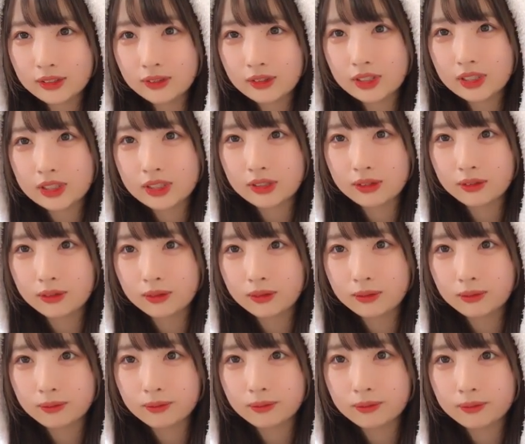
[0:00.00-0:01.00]
そうですよ
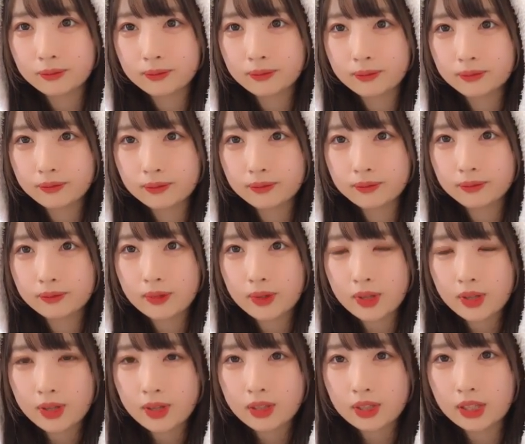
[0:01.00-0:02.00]

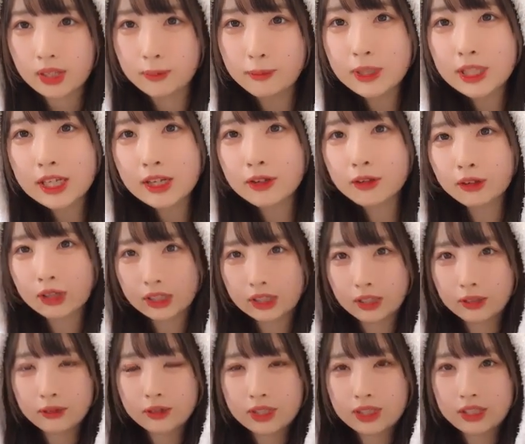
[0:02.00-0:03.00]
なんか見てるのが
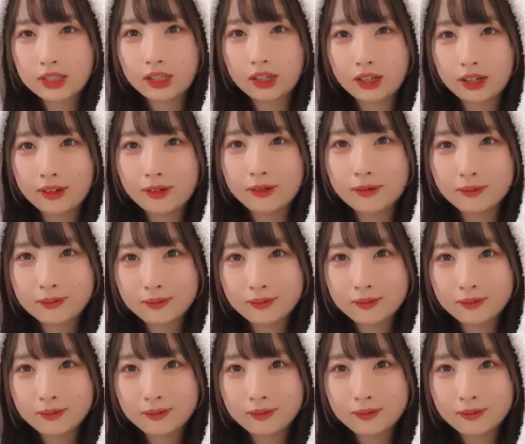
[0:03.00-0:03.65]
楽しいなんか